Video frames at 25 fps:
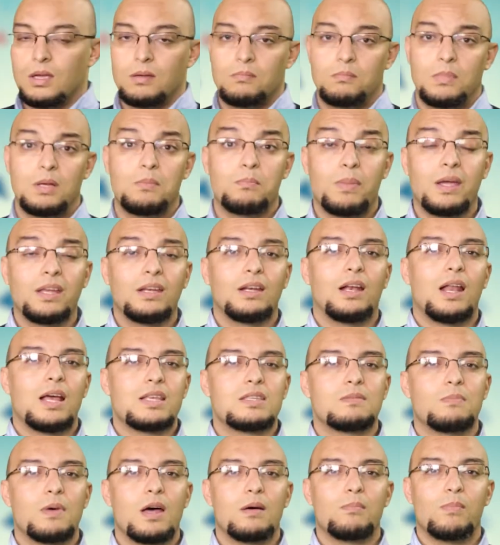من بين
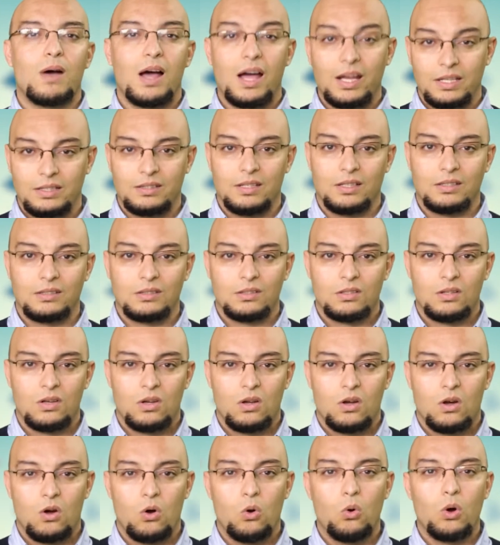الاسباب ايضا
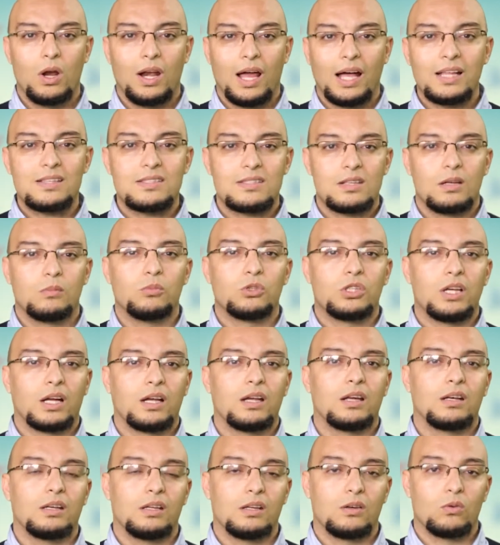هو العطس
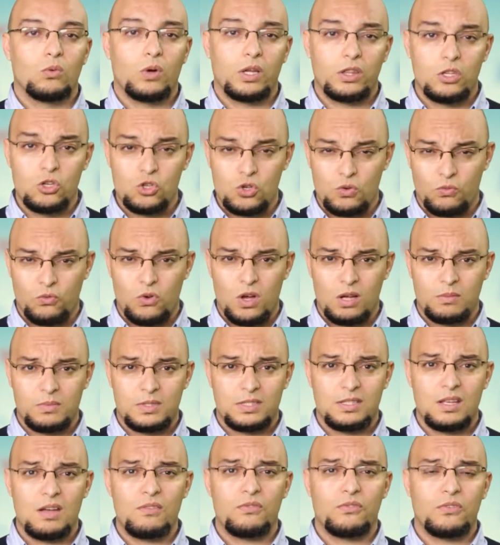المتكرر وهذه نشوفوها
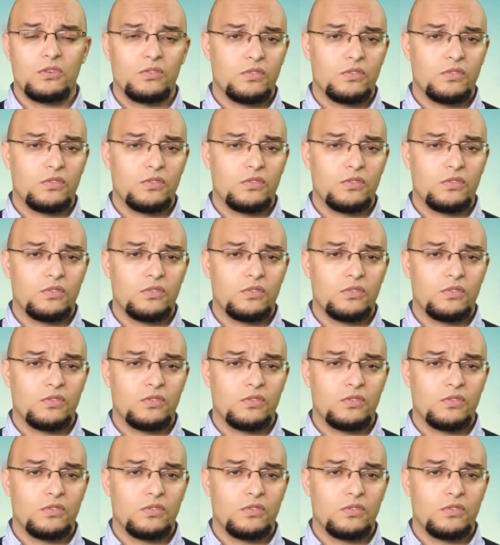بزاف في